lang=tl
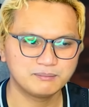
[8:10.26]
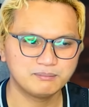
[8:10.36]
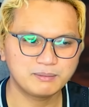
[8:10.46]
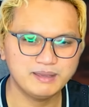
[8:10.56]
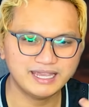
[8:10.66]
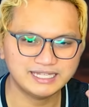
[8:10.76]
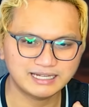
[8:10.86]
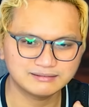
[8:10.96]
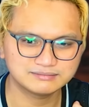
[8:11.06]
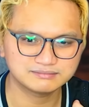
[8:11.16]
magbigay
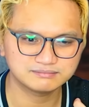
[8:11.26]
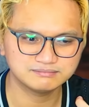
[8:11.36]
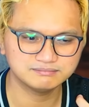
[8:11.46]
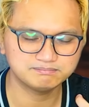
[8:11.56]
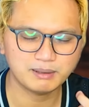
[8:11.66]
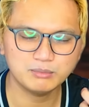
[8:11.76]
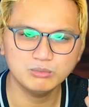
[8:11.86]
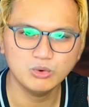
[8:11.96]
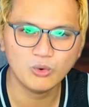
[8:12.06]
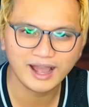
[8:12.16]
ng
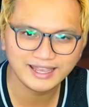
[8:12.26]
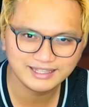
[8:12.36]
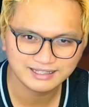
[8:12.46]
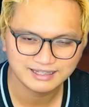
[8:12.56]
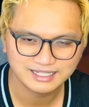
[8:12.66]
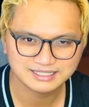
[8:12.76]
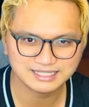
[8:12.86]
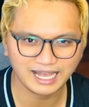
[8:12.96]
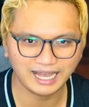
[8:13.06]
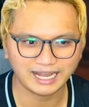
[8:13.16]
pamumuhay
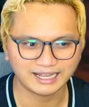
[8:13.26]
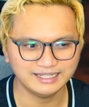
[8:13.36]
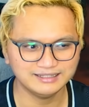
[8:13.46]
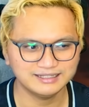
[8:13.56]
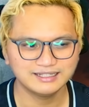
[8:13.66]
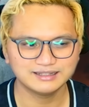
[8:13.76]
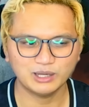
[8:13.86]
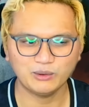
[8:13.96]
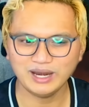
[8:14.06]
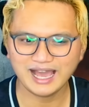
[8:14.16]
sa akin
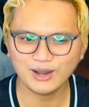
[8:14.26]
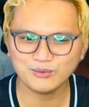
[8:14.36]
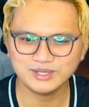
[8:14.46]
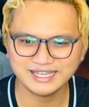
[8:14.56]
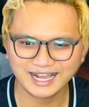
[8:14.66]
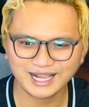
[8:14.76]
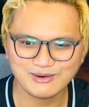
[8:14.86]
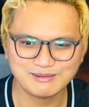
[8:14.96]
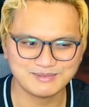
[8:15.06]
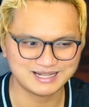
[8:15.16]
na wala akong
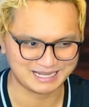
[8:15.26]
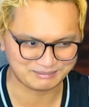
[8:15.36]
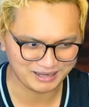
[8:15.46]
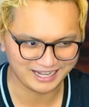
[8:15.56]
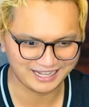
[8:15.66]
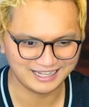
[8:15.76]
ginagawang masama.